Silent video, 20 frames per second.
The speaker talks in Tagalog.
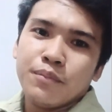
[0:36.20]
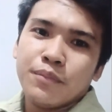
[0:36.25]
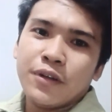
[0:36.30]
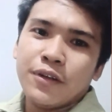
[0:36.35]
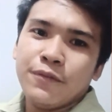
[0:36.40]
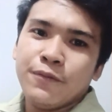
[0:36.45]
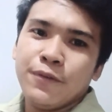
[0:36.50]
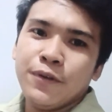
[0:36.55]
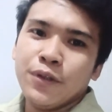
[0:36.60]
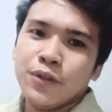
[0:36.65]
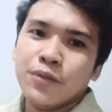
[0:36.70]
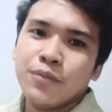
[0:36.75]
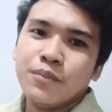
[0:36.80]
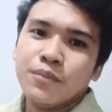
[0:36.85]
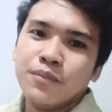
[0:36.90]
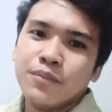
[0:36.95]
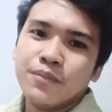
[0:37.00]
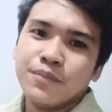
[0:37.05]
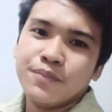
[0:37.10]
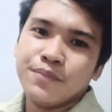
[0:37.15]
perfume
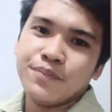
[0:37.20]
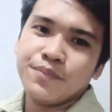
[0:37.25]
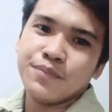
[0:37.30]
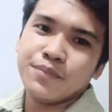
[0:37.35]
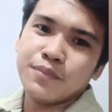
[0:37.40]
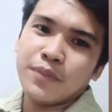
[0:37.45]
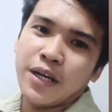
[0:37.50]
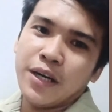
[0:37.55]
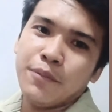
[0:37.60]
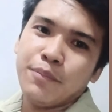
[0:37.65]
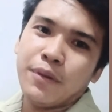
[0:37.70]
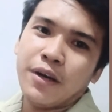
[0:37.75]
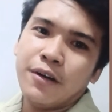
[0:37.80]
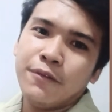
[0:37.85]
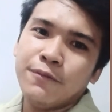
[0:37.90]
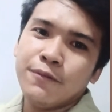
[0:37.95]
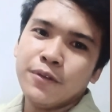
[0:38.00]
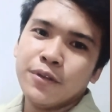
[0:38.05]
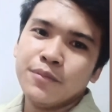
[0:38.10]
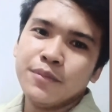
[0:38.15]
by
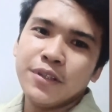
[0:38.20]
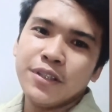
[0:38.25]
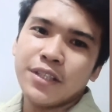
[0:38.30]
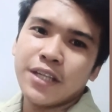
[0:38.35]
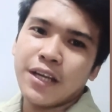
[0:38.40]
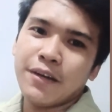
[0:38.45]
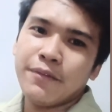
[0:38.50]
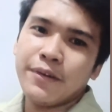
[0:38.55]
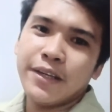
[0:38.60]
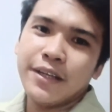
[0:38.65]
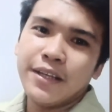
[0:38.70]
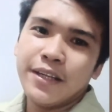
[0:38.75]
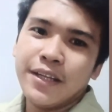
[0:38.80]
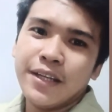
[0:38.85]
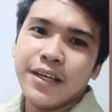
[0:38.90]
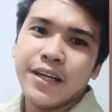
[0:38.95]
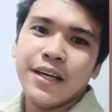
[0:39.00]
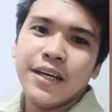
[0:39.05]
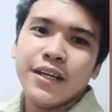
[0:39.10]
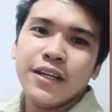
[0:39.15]
perfume de Dreven.
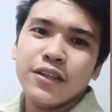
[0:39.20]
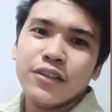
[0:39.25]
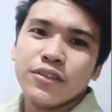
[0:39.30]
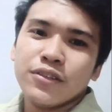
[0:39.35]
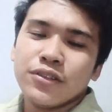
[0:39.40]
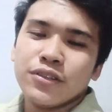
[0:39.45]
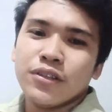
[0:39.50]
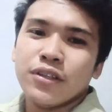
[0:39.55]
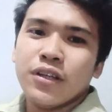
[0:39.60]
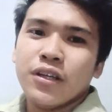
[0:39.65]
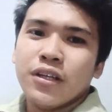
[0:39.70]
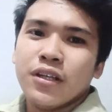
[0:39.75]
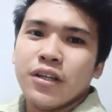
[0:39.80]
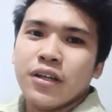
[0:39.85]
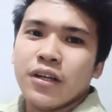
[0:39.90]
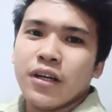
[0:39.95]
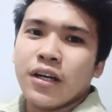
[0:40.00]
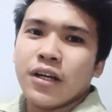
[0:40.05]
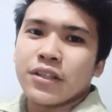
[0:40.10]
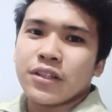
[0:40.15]

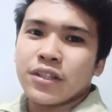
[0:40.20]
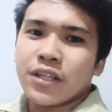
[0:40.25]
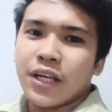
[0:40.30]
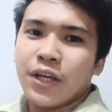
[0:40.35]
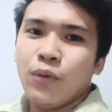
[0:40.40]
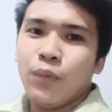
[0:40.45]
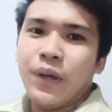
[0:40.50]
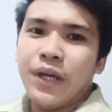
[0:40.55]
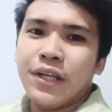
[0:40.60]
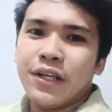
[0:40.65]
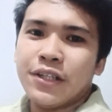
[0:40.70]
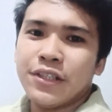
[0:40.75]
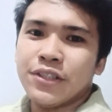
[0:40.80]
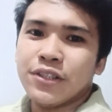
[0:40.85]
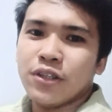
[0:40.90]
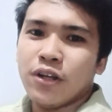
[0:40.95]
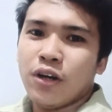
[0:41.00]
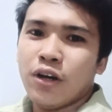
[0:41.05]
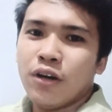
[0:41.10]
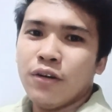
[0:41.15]
3 uh, ah,
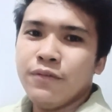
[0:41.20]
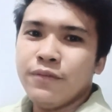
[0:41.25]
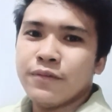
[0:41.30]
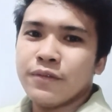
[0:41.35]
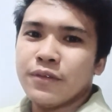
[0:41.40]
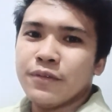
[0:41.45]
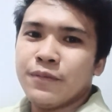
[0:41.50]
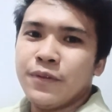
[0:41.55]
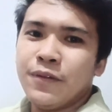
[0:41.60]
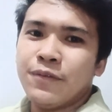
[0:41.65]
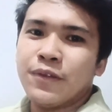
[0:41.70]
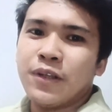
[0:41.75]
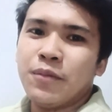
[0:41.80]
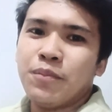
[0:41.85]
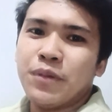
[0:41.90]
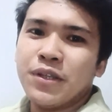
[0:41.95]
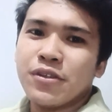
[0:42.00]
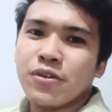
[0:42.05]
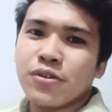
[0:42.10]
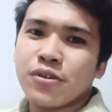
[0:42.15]
winners of
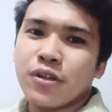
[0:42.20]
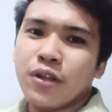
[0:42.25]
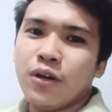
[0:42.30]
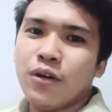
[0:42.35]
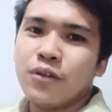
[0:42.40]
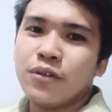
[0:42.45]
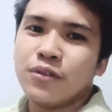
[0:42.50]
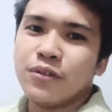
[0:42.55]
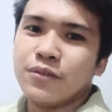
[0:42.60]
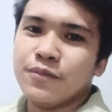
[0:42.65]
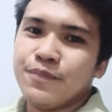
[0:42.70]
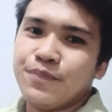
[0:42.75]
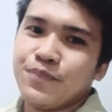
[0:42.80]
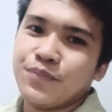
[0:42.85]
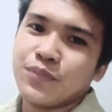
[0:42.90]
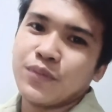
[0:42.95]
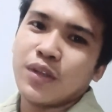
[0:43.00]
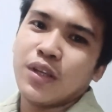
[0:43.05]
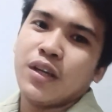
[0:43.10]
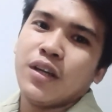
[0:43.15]
50 pesos load.
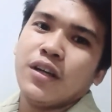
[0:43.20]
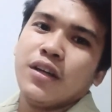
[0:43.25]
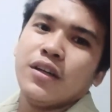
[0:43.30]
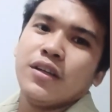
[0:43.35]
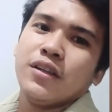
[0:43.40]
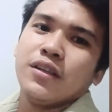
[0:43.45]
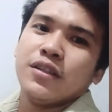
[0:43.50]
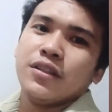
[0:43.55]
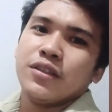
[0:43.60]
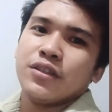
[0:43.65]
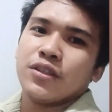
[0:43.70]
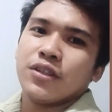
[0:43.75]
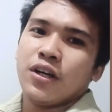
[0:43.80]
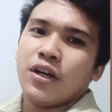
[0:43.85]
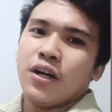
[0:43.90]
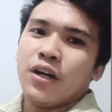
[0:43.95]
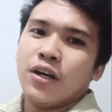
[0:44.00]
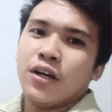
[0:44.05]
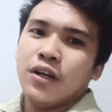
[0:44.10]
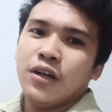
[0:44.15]
So,
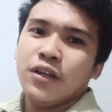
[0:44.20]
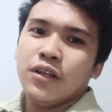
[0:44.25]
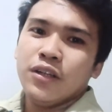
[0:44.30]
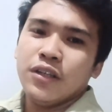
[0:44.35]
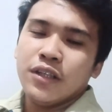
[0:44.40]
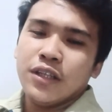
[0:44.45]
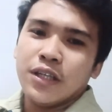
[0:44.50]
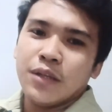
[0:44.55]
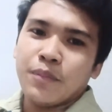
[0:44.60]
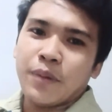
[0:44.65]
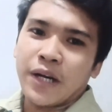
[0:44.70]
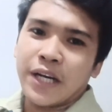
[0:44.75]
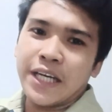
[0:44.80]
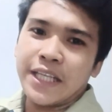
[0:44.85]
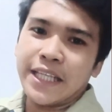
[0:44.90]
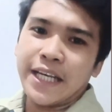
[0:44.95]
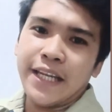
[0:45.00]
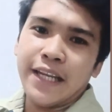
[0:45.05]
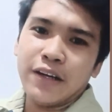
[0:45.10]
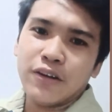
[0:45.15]

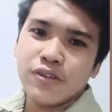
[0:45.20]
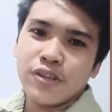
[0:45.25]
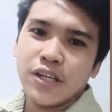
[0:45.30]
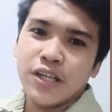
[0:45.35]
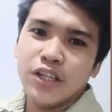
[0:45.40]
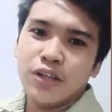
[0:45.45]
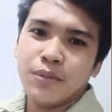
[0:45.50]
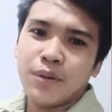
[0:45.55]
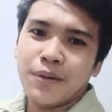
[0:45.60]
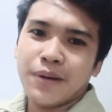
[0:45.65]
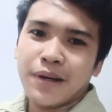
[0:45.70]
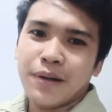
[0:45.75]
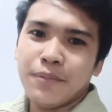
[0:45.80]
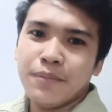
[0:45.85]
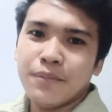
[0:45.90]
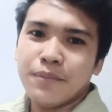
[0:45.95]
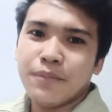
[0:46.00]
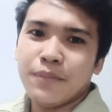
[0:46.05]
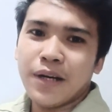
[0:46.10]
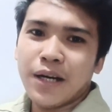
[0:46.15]
Pakita na ko sa inyo
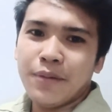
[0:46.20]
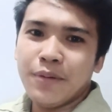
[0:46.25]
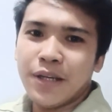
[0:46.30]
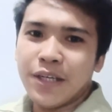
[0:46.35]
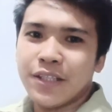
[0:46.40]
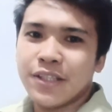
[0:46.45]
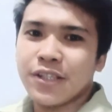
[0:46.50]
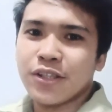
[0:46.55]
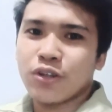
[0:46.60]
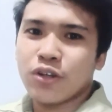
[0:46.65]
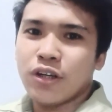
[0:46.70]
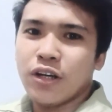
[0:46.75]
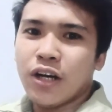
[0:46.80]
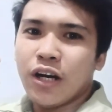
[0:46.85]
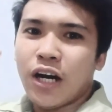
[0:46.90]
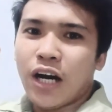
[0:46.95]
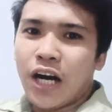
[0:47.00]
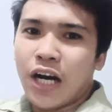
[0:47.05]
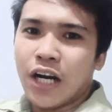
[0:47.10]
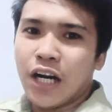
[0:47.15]
mga mga migs
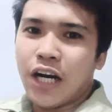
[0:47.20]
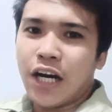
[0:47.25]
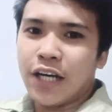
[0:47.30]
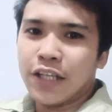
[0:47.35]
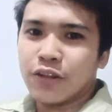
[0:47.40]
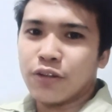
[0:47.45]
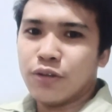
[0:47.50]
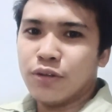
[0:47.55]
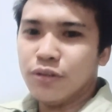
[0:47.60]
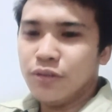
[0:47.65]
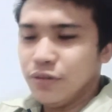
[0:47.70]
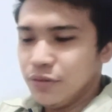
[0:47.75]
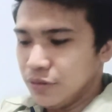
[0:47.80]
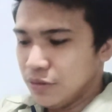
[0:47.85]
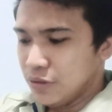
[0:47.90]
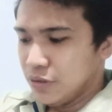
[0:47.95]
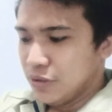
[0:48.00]
ang atong